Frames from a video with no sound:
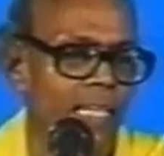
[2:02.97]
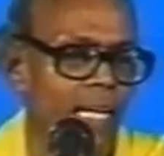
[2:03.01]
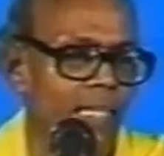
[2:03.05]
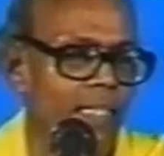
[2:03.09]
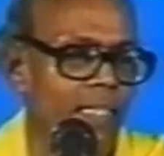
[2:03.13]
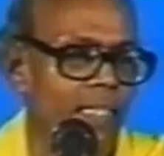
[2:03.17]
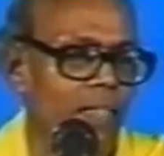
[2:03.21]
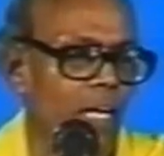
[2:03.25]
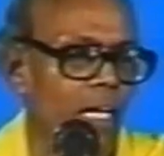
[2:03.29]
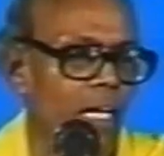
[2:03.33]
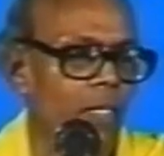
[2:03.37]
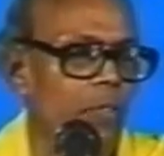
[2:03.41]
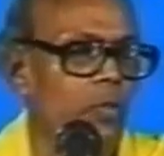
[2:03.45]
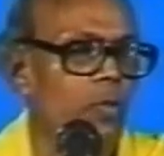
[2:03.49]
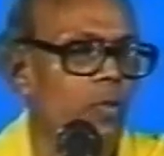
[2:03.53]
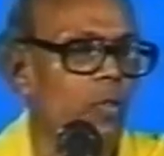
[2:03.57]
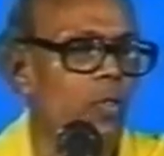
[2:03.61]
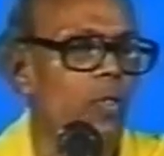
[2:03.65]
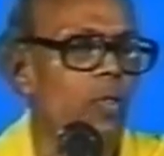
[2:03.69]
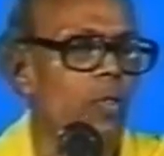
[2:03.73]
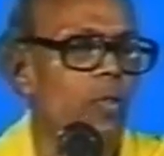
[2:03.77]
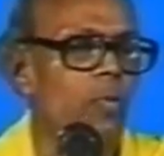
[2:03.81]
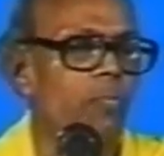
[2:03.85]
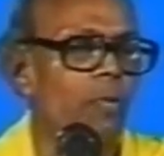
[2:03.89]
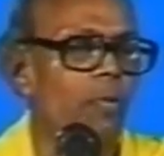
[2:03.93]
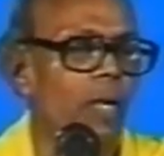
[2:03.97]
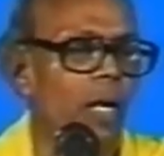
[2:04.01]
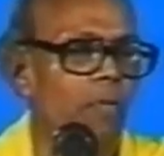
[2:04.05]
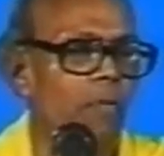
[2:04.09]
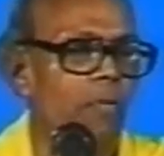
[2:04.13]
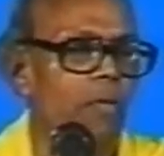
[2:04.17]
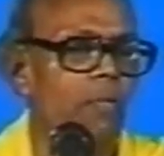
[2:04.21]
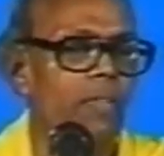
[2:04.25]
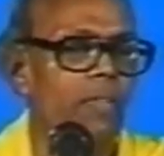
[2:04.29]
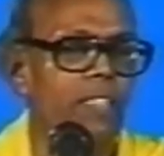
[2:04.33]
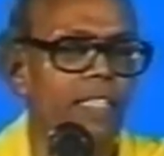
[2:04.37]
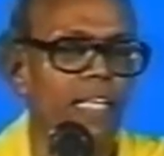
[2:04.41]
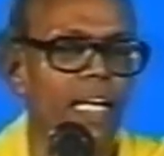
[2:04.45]
அந்த ஐயோ
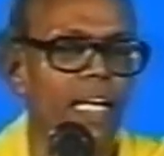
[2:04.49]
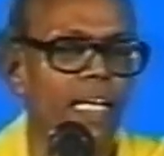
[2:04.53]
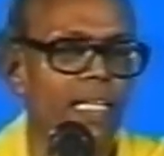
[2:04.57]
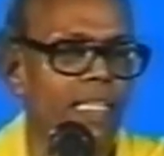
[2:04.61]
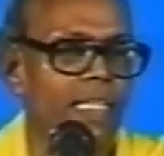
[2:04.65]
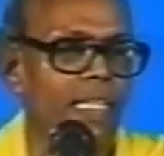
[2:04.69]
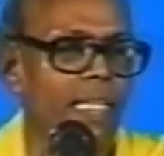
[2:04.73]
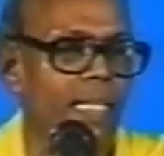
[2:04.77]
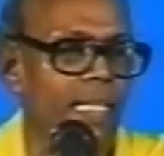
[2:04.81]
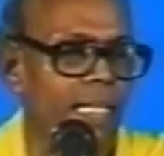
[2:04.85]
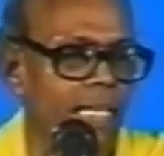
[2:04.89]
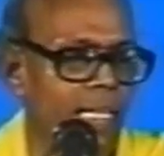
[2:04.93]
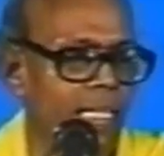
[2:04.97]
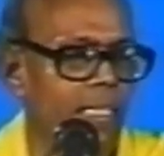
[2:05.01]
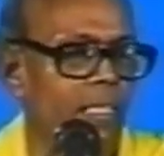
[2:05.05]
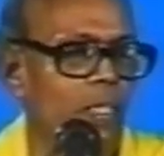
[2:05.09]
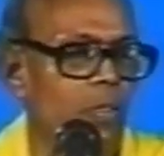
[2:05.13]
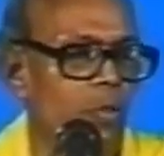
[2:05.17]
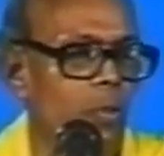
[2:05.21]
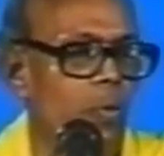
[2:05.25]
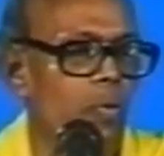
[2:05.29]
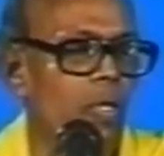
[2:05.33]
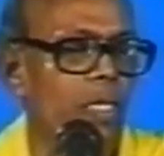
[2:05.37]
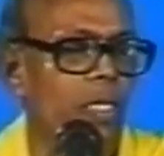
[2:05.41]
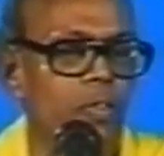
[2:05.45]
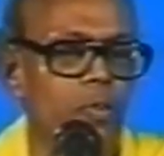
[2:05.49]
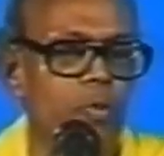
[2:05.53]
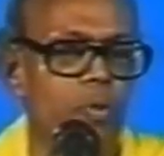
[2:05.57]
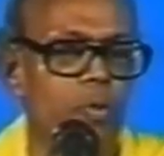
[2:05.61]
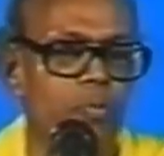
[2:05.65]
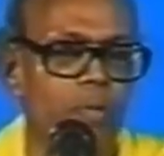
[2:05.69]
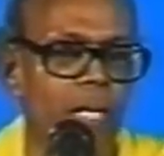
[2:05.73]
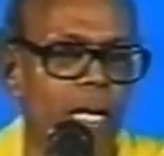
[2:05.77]
பாவம் என்று இறங்குகின்ற எண்ணத்தை உருவாக்குவது உண்மை